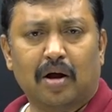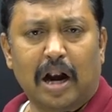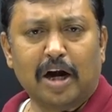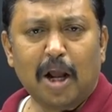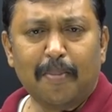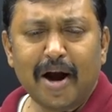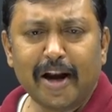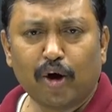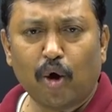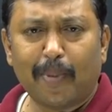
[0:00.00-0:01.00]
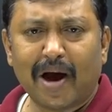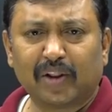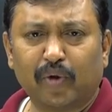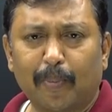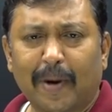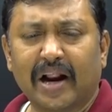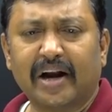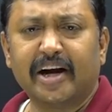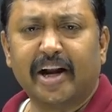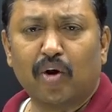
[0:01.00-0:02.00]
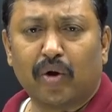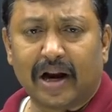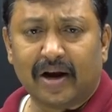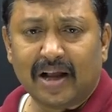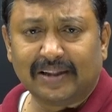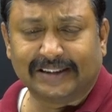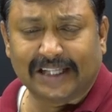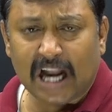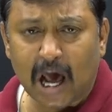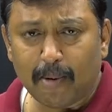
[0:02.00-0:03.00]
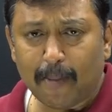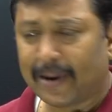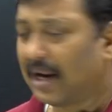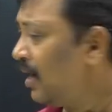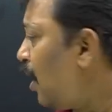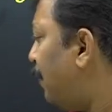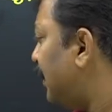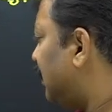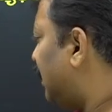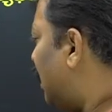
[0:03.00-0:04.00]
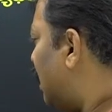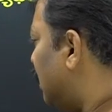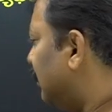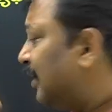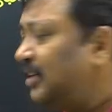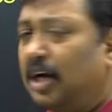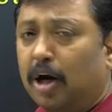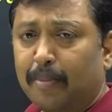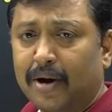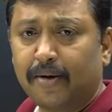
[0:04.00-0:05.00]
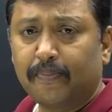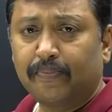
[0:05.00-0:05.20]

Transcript: అండమాన్ నికోబార్ ద్వీపాలు అన్నిటిలో కన్నా జనాభా పరంగా పెద్దది దక్షిణ అండమాన్